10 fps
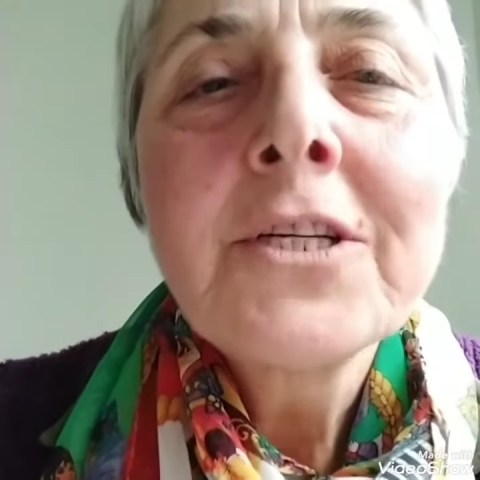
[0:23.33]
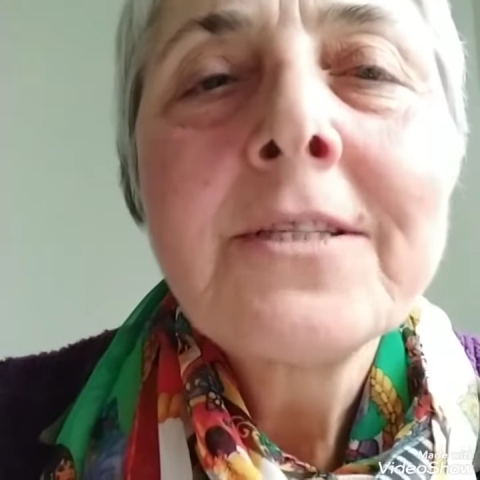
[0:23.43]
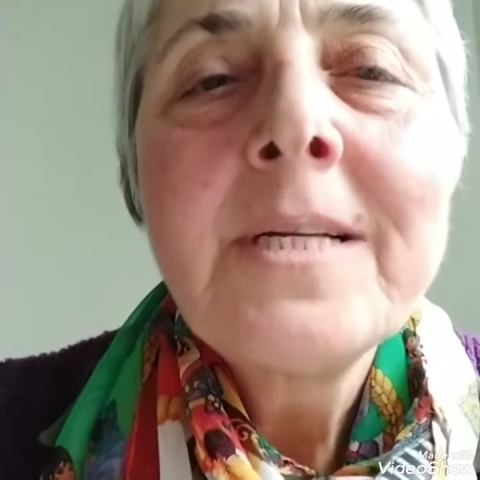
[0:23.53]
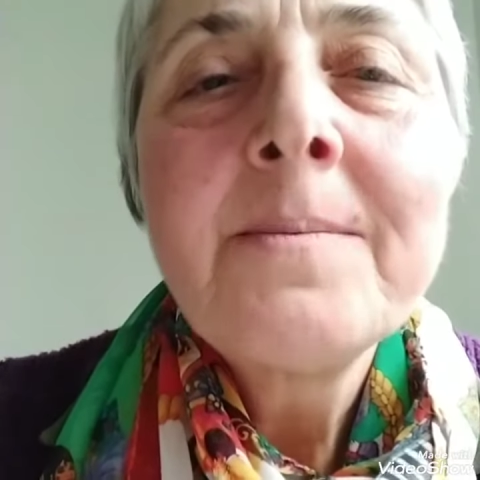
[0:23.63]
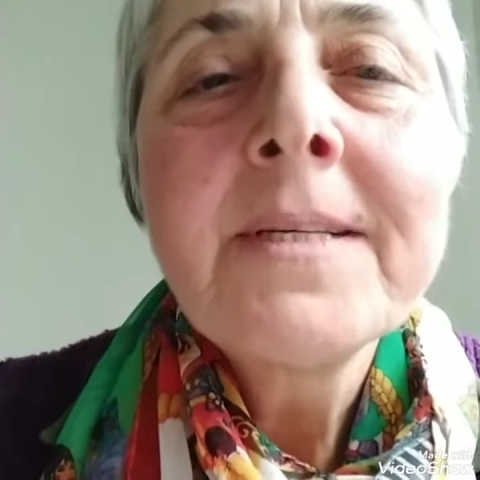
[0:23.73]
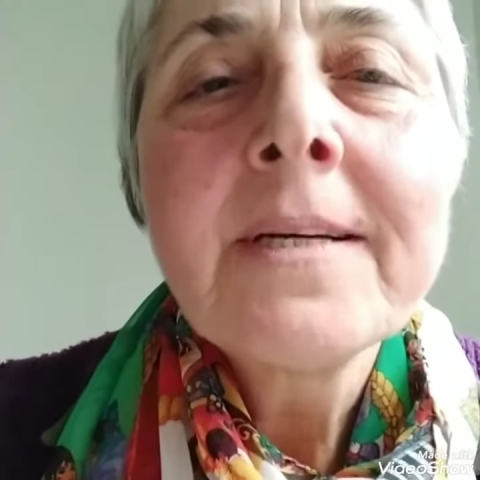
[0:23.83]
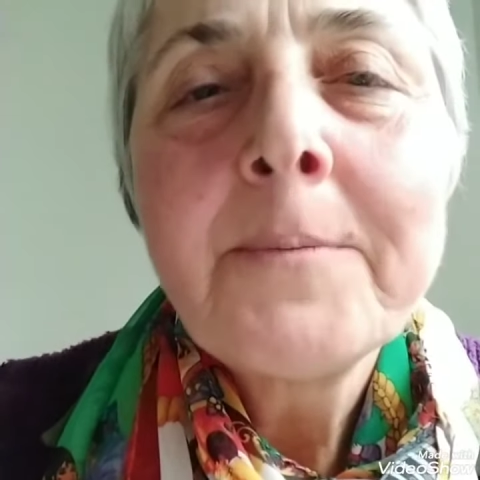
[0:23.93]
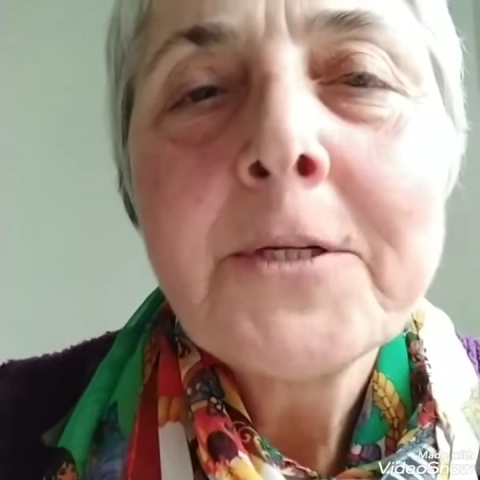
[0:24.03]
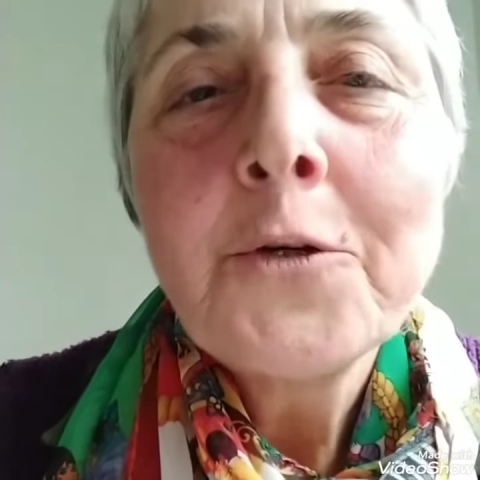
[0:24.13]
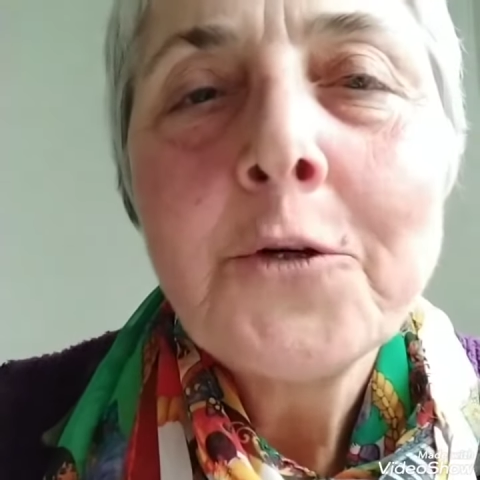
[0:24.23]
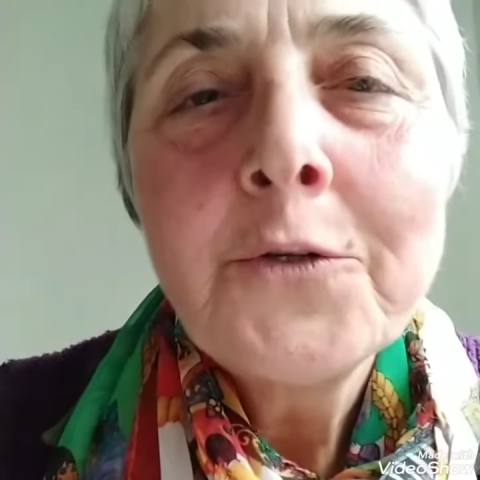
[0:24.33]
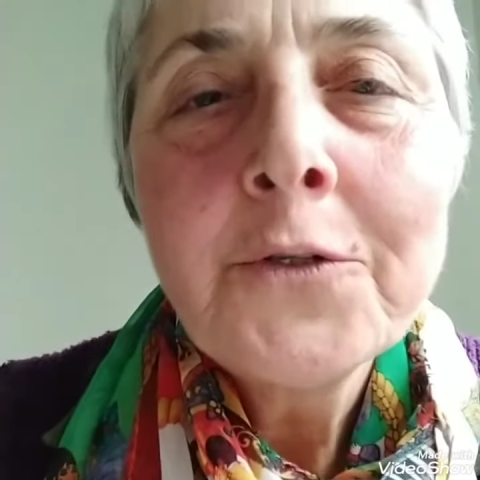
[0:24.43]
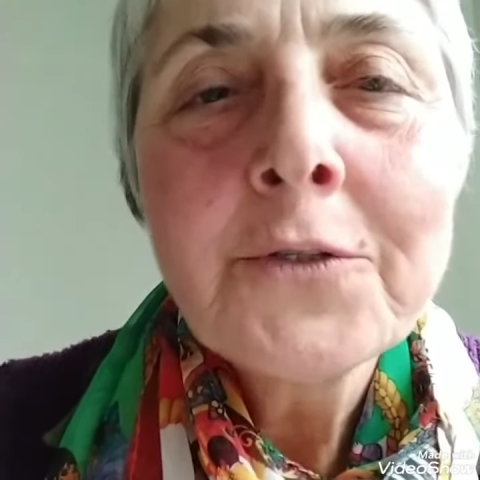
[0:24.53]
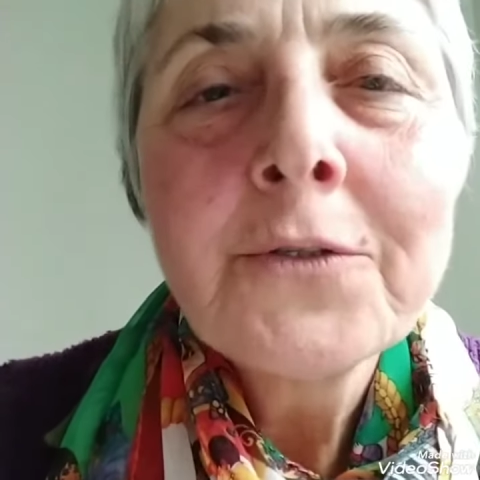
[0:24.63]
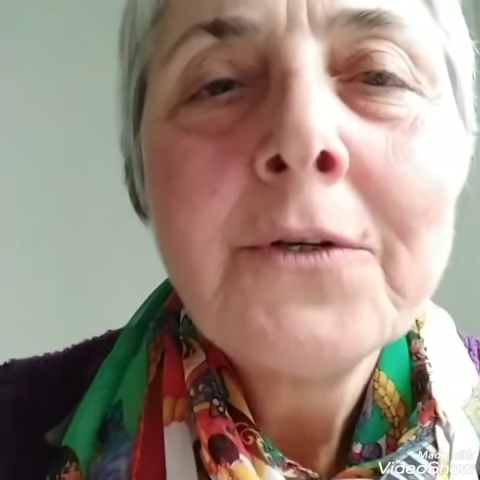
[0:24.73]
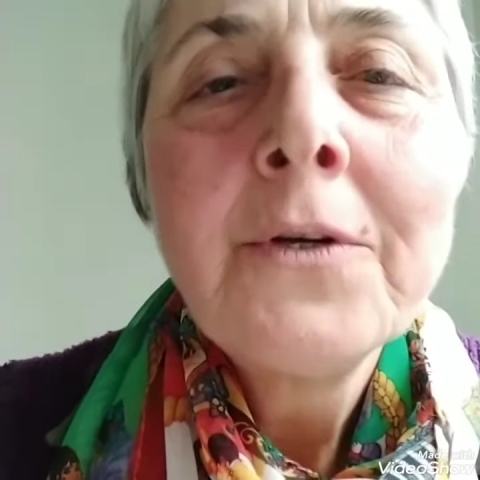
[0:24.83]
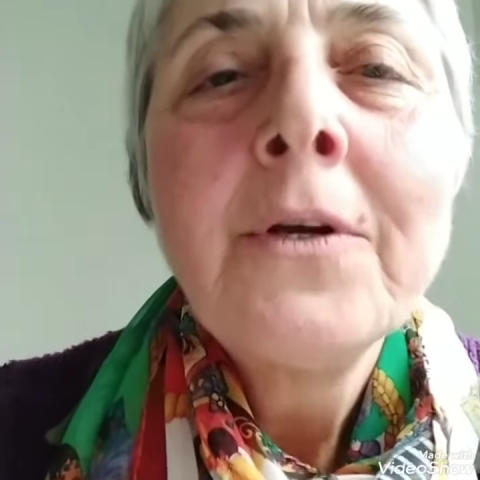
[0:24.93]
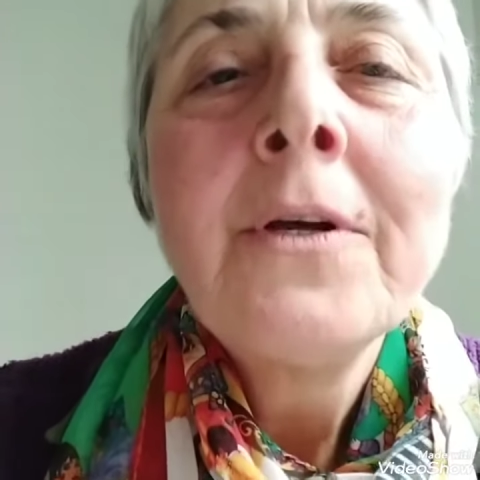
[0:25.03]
ışıklarımızı kapatıyoruz.